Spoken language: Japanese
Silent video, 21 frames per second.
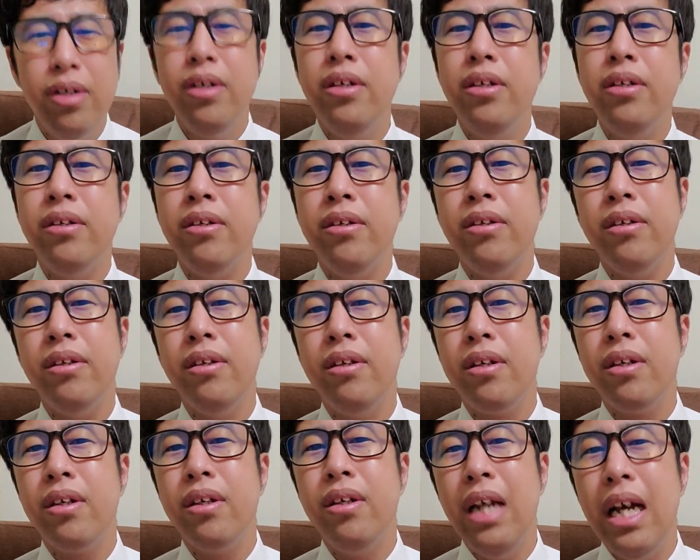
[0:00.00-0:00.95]
うん。
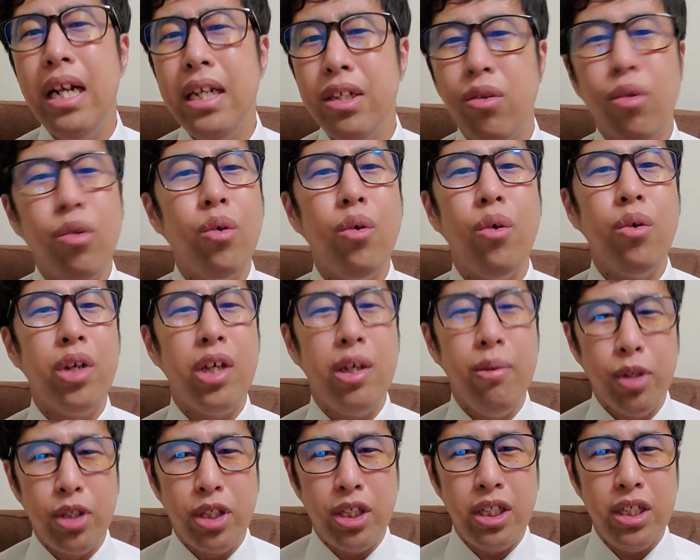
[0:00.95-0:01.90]
何この気
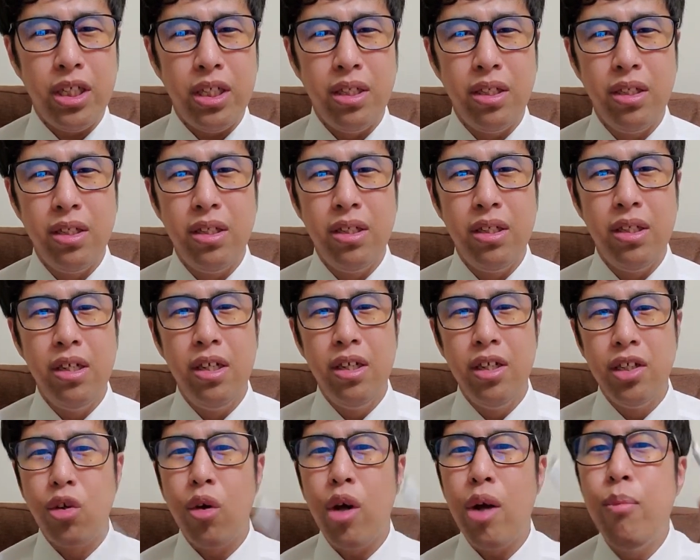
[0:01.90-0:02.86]
持ち。
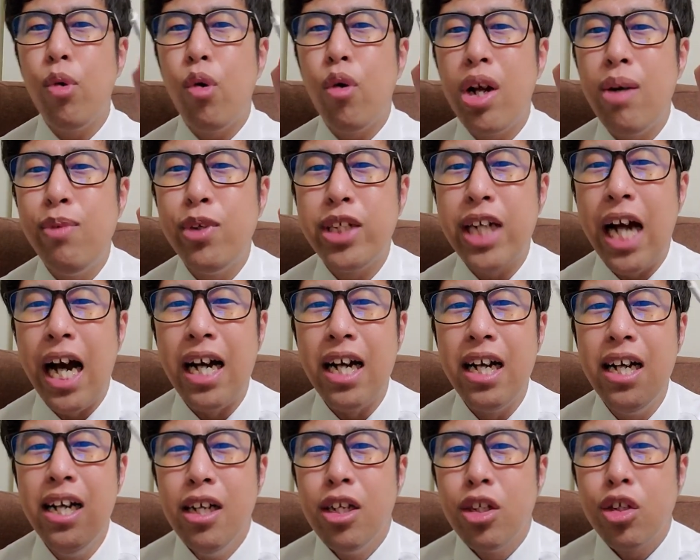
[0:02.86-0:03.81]
それもこれもじゃん。
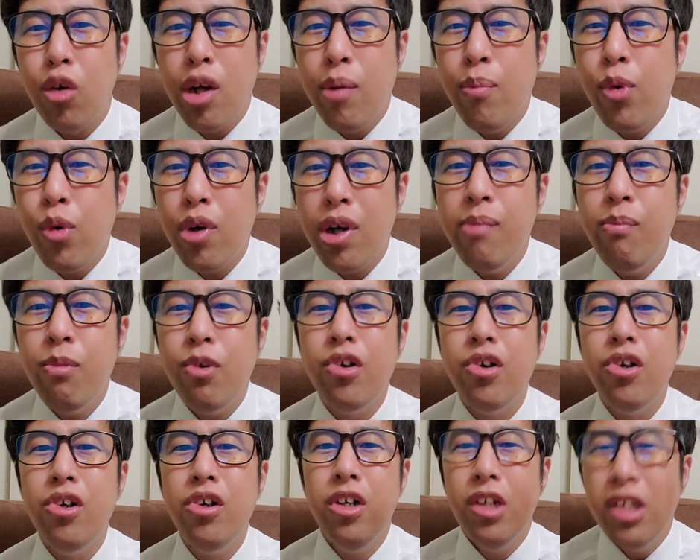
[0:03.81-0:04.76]
それもこれ
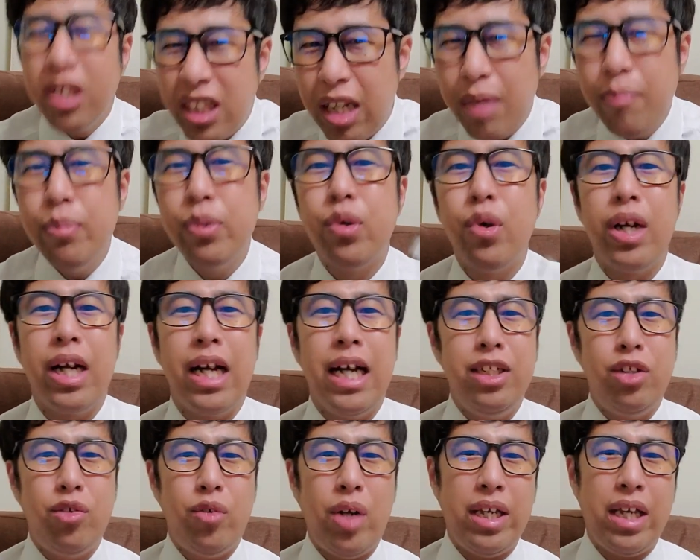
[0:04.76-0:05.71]
も、全部これが
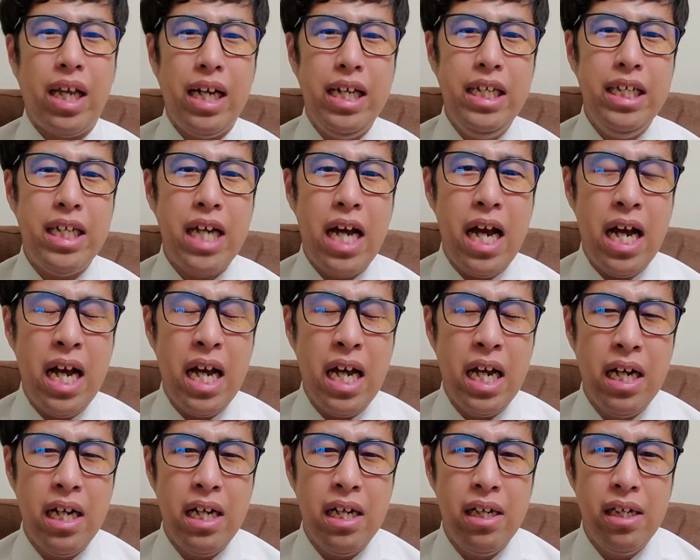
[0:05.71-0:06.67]
一緒だったらいいじゃん。
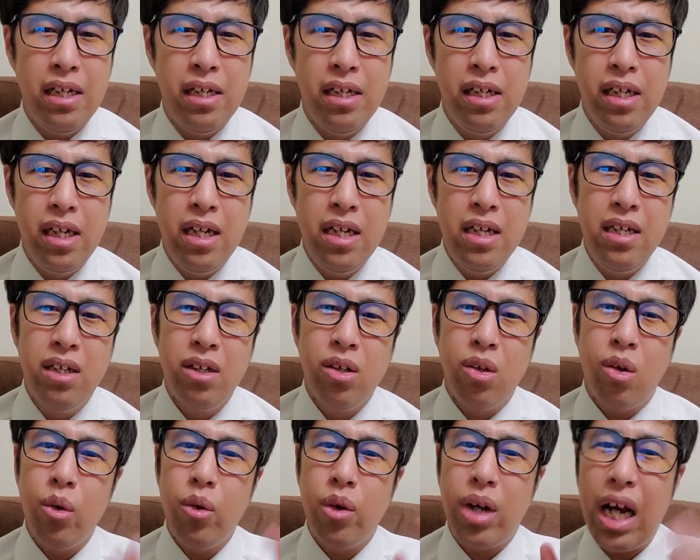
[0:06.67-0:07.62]

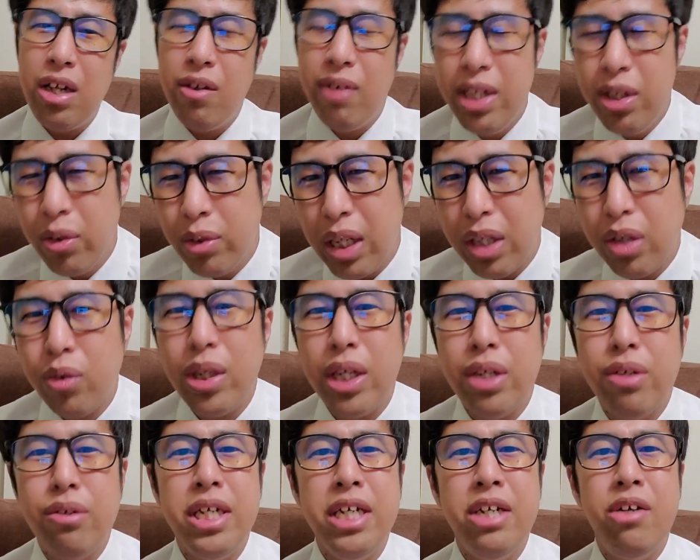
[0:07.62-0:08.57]
この会話いろんなとこで
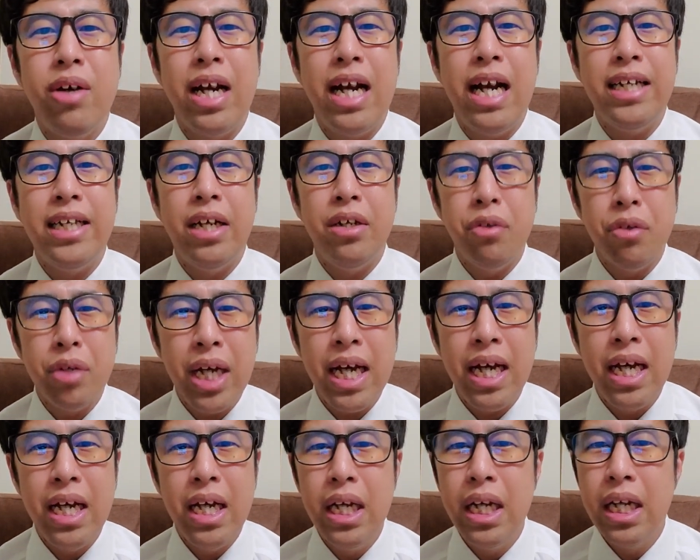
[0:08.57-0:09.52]
繰り広げられてるよ
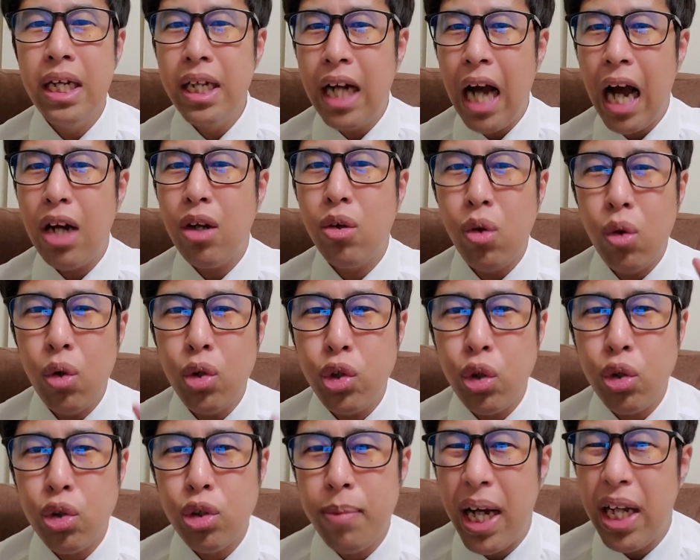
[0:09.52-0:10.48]
ね。学校、
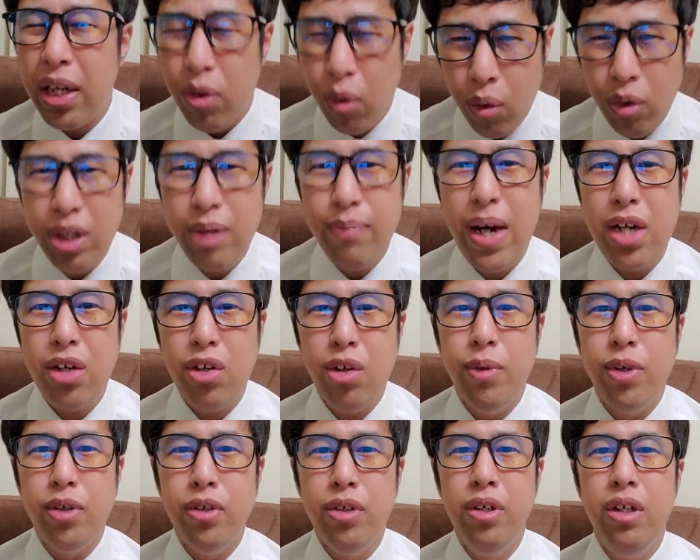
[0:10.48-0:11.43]
職場、どこでもあると
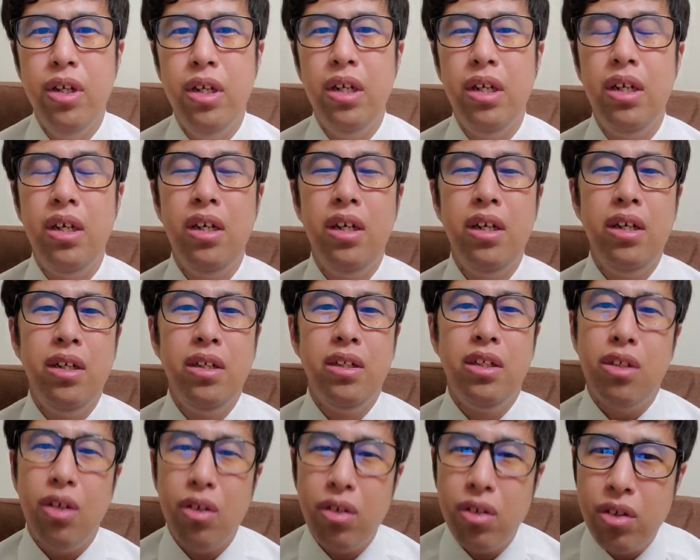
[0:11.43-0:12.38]
思う。
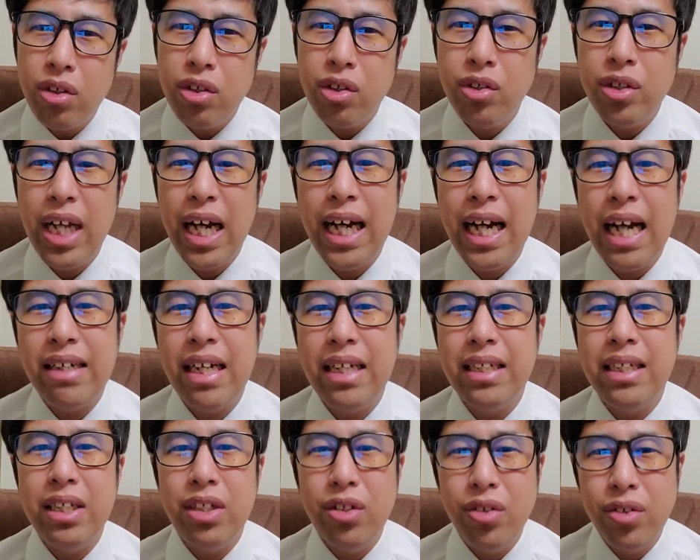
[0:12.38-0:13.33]
ちょっと充電がなくなっ
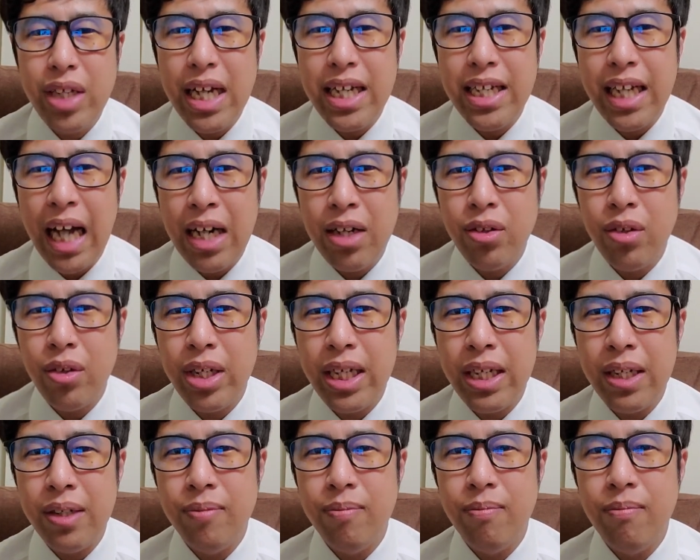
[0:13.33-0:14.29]
て充電器借りるとき。